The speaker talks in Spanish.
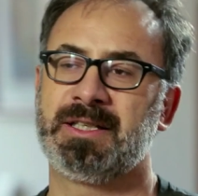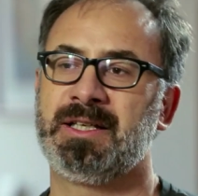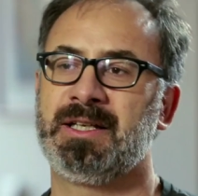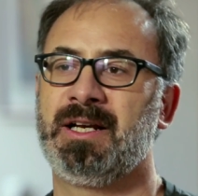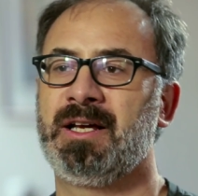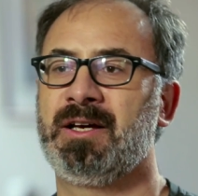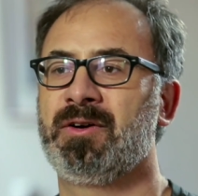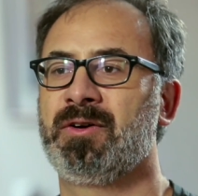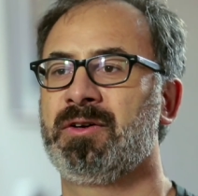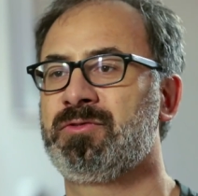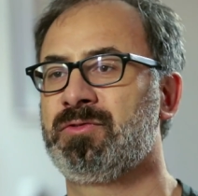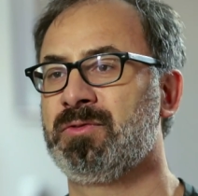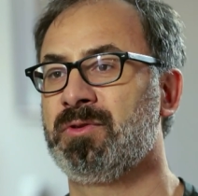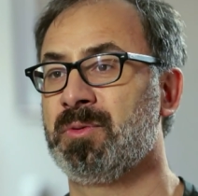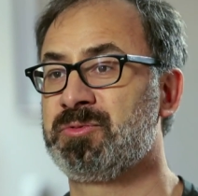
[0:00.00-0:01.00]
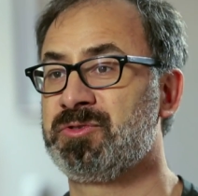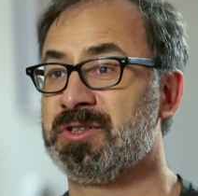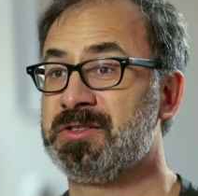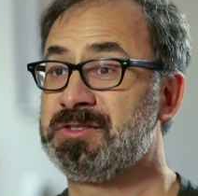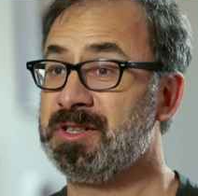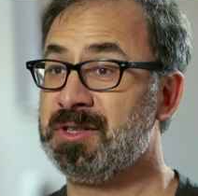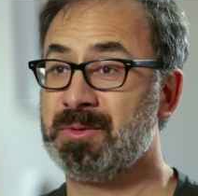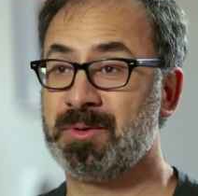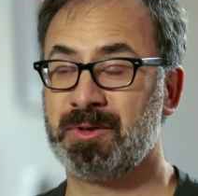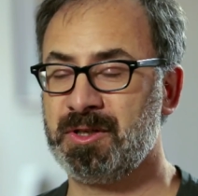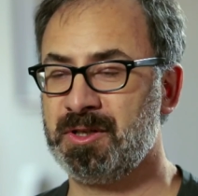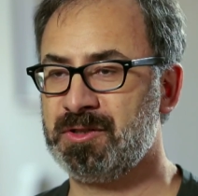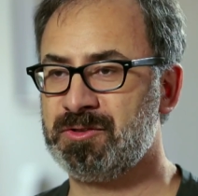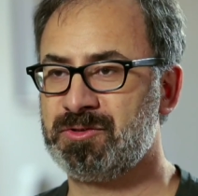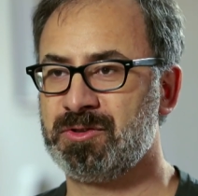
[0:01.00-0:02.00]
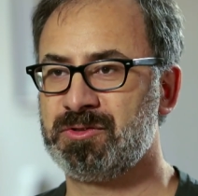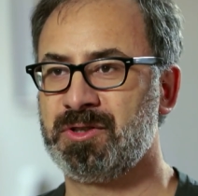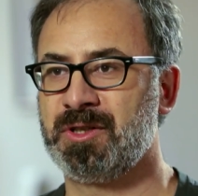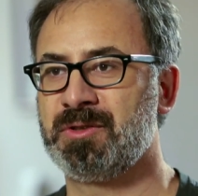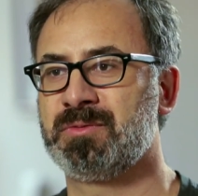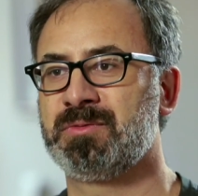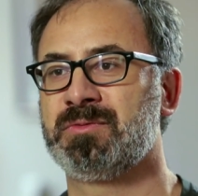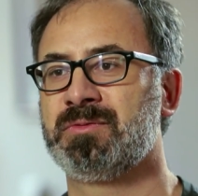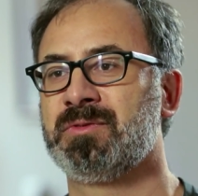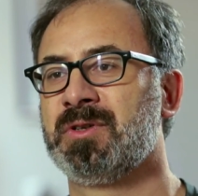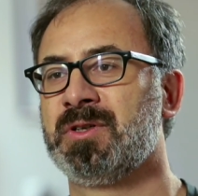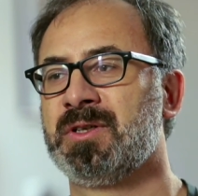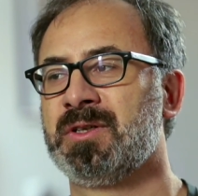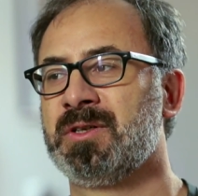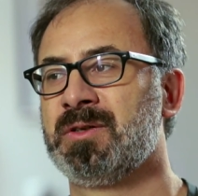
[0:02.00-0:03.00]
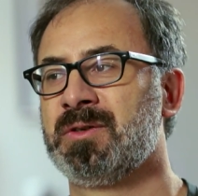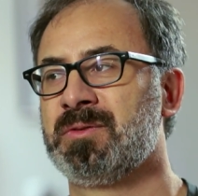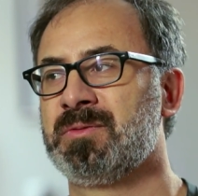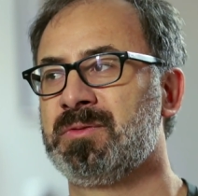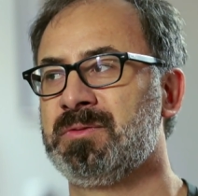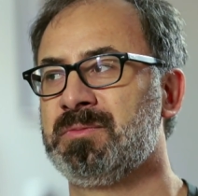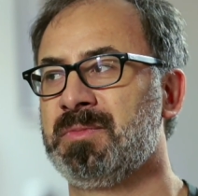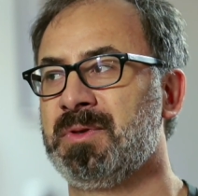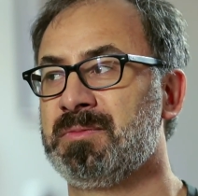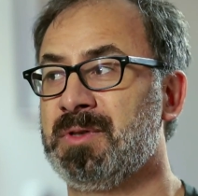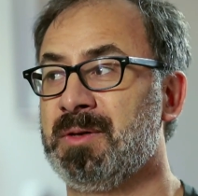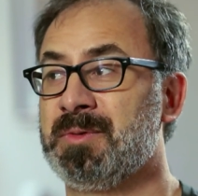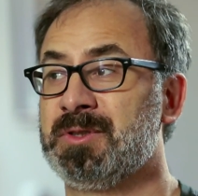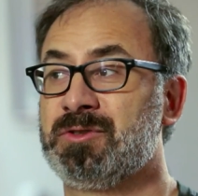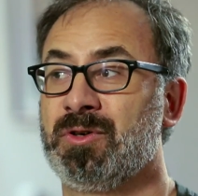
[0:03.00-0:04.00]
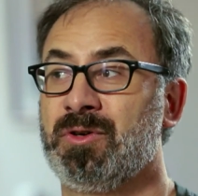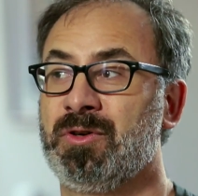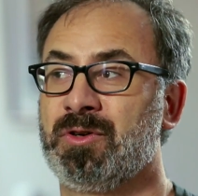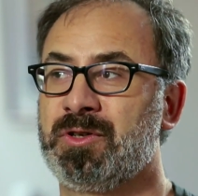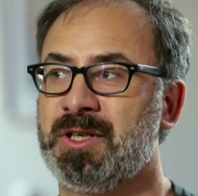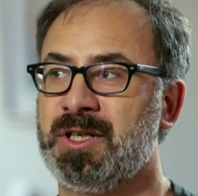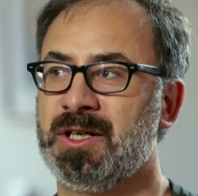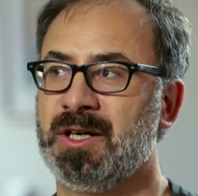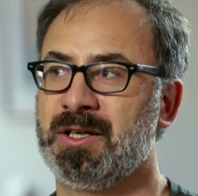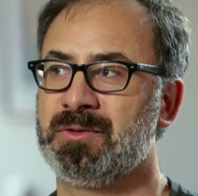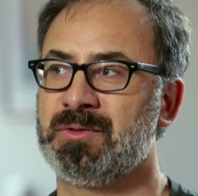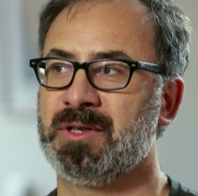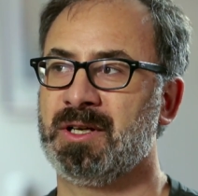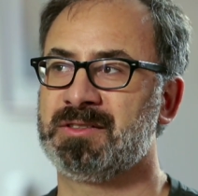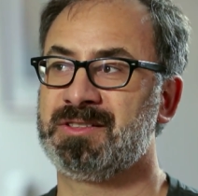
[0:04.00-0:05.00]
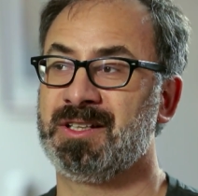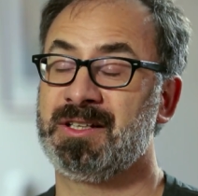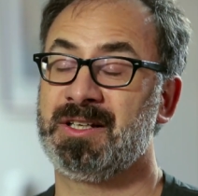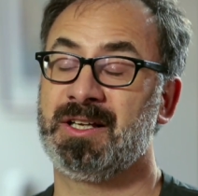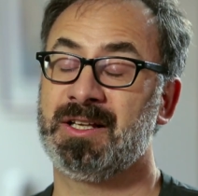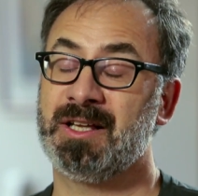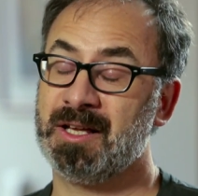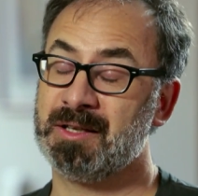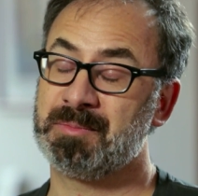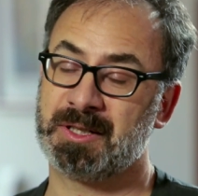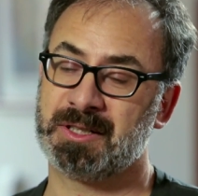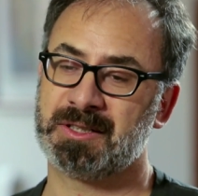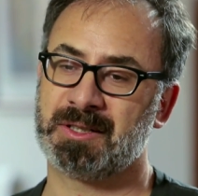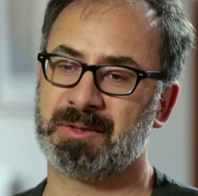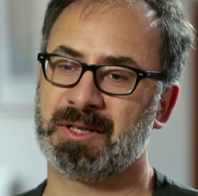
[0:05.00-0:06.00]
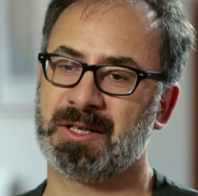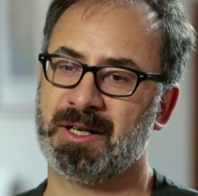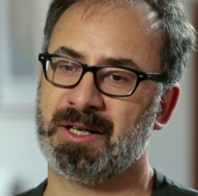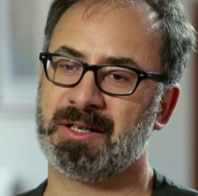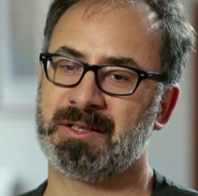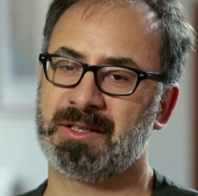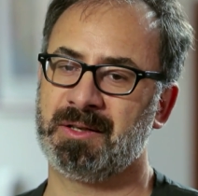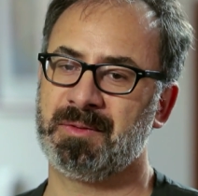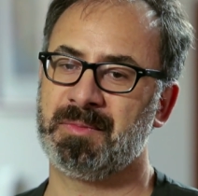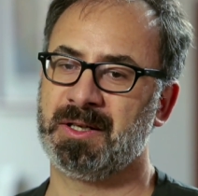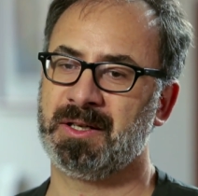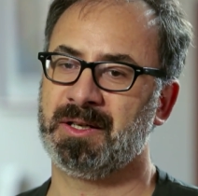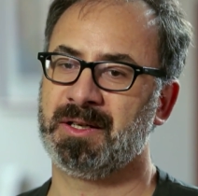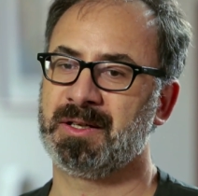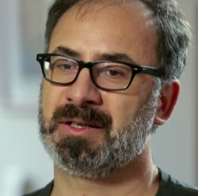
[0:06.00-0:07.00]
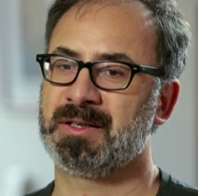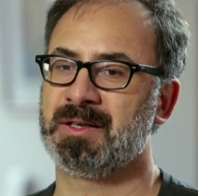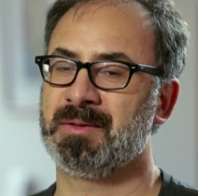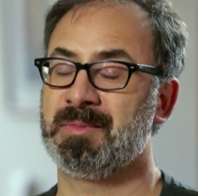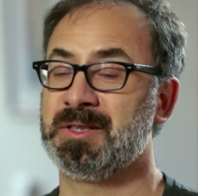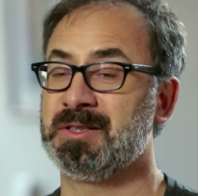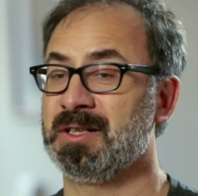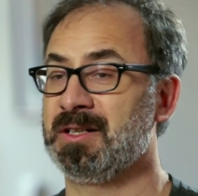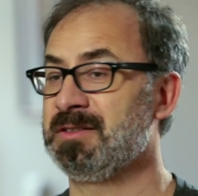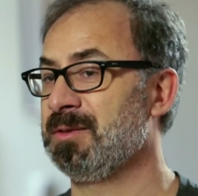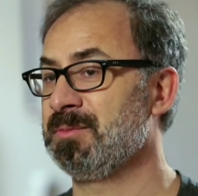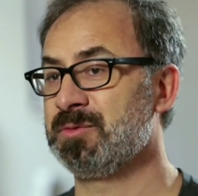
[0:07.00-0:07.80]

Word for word: Y Leo es un obsesivo de eso, tiene una metodología y una seriedad para trabajar que me, me, interesa